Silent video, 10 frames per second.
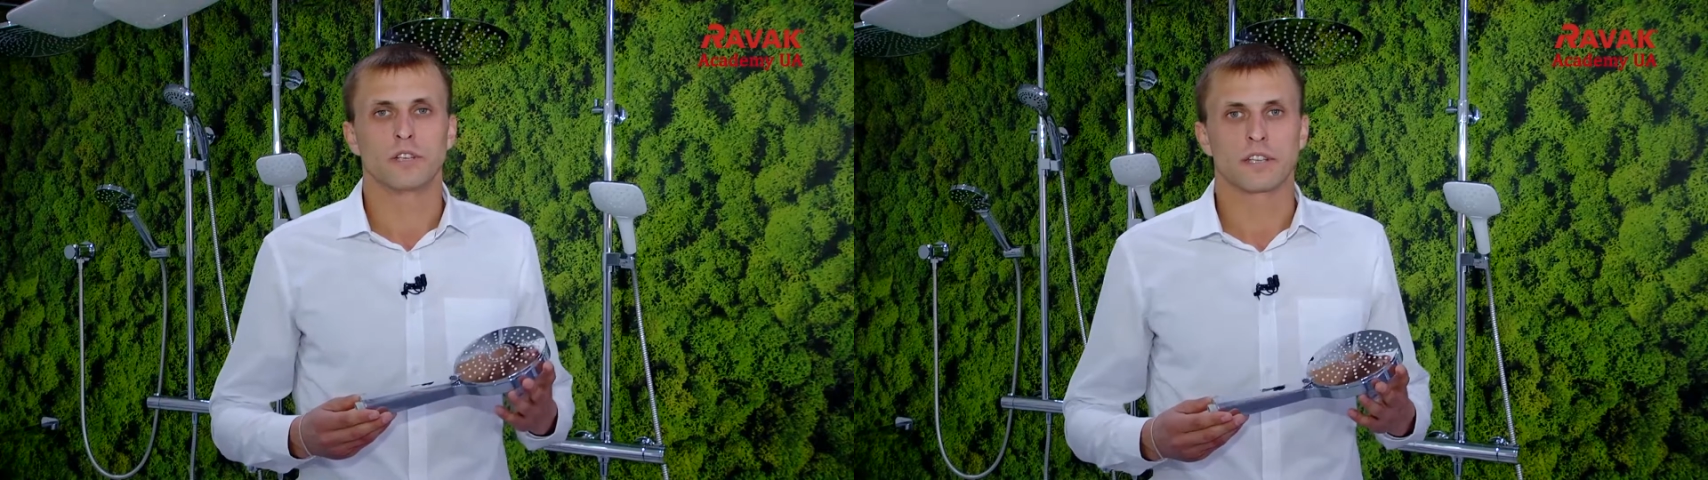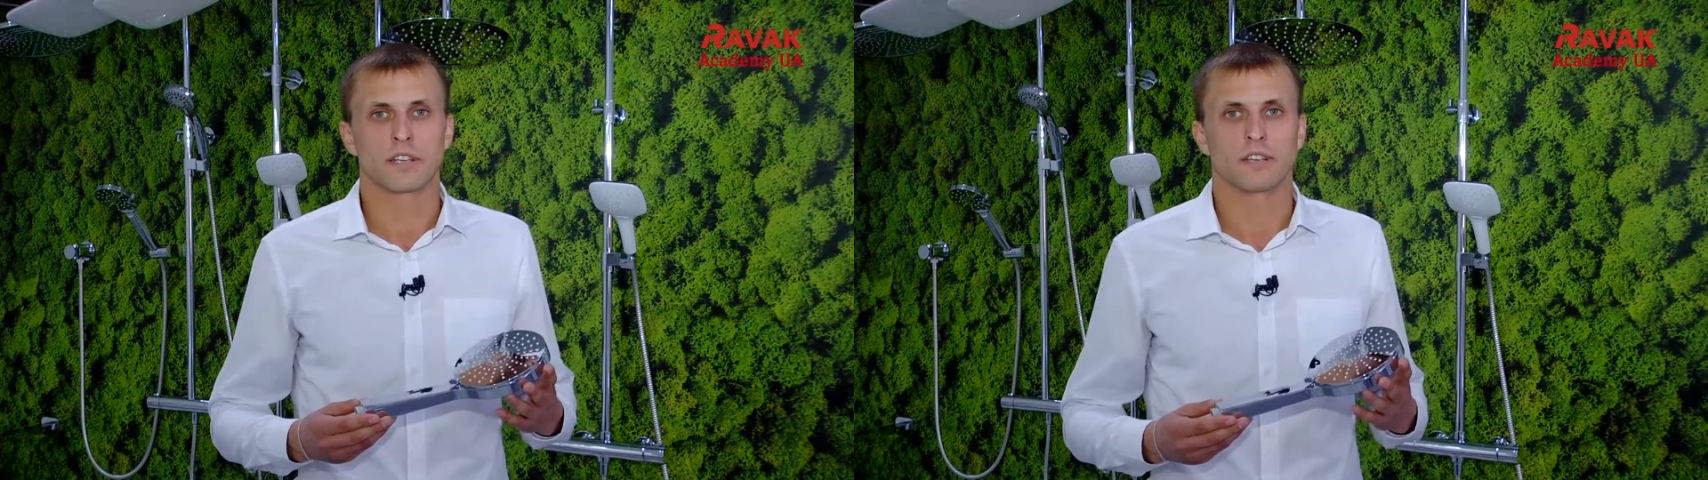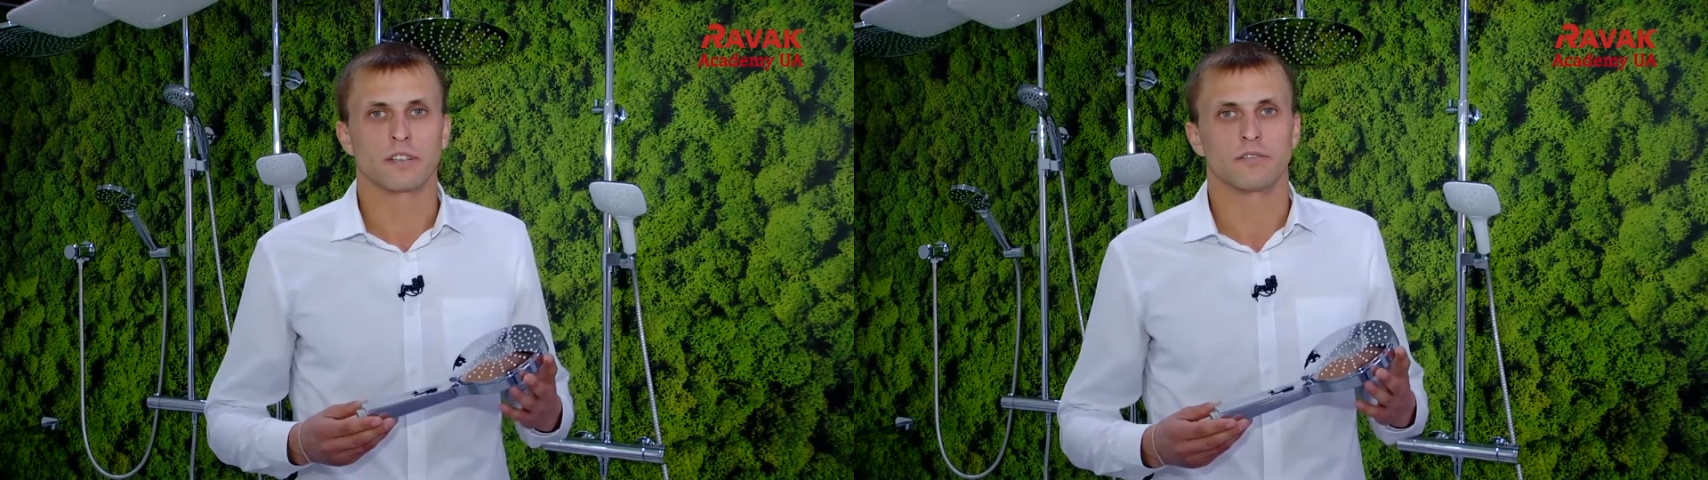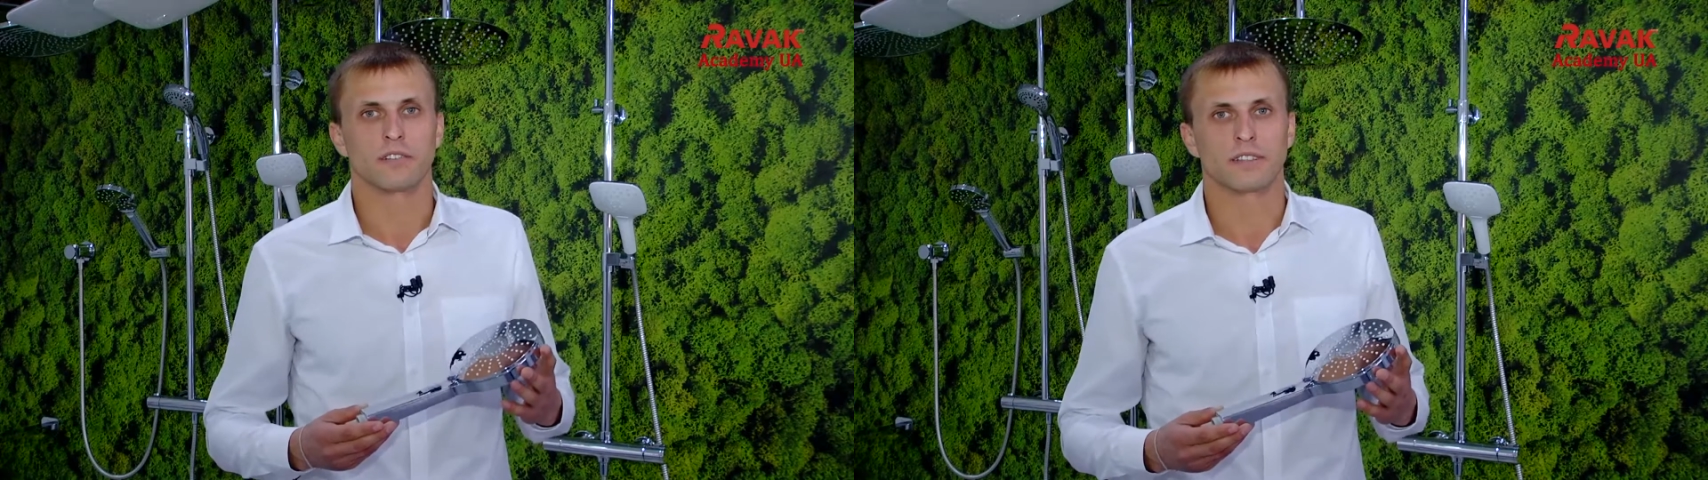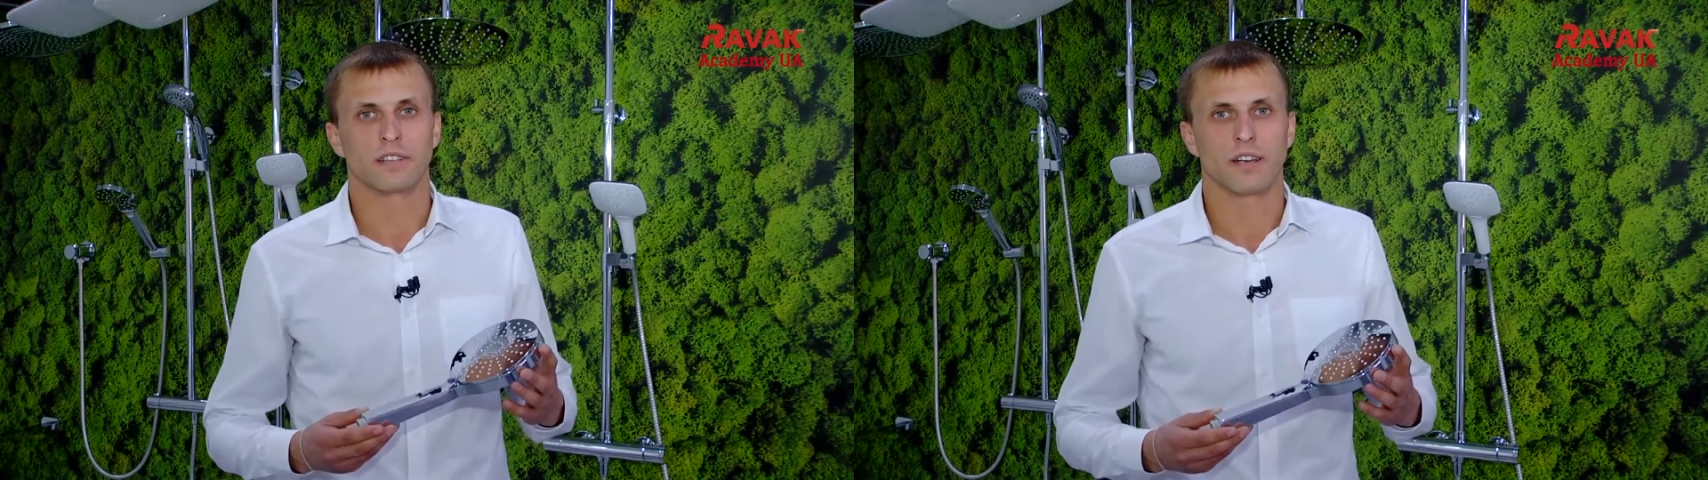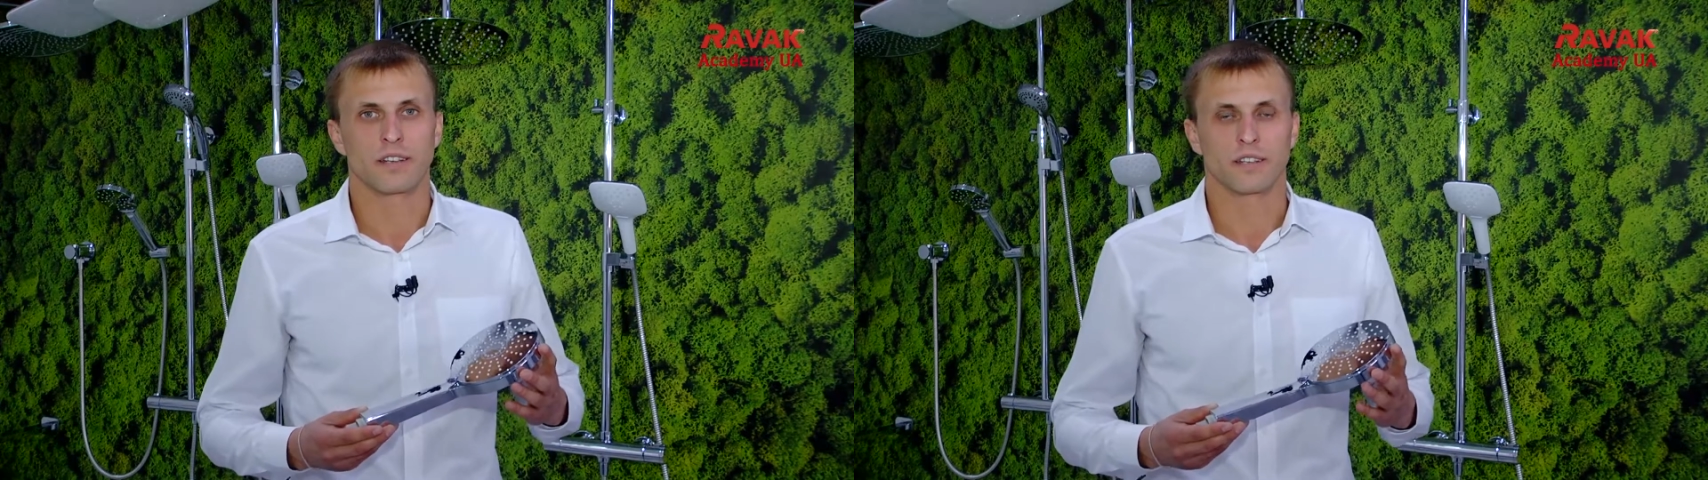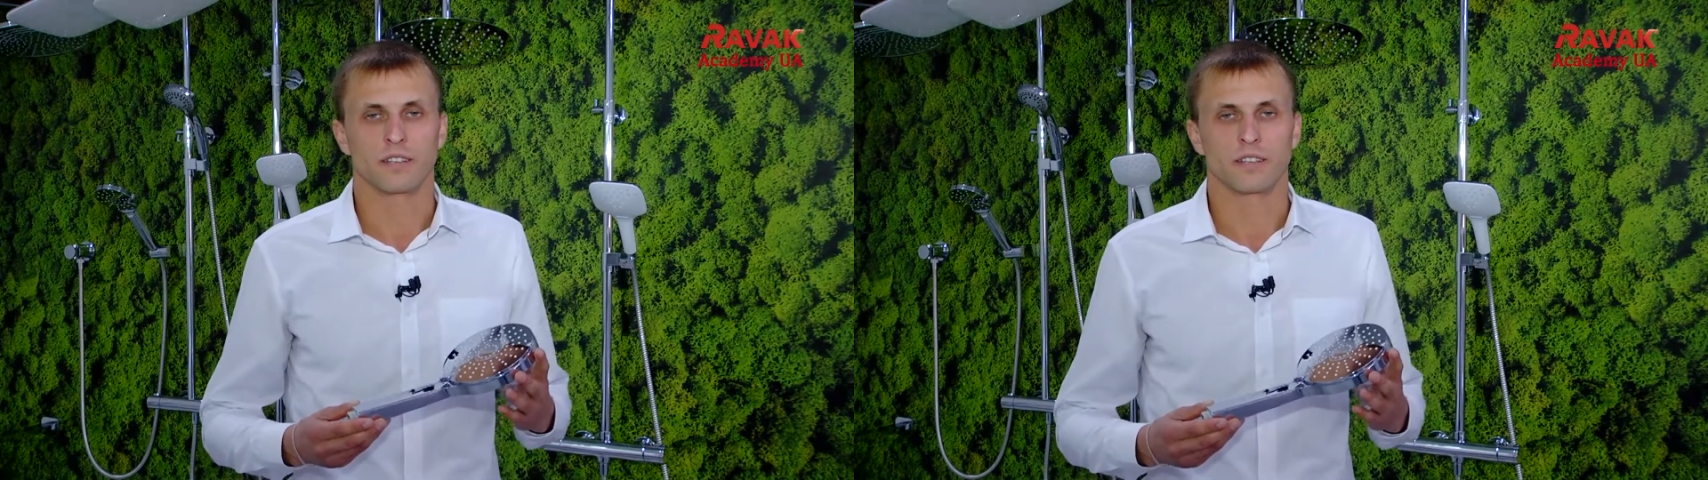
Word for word: лейке Flat Air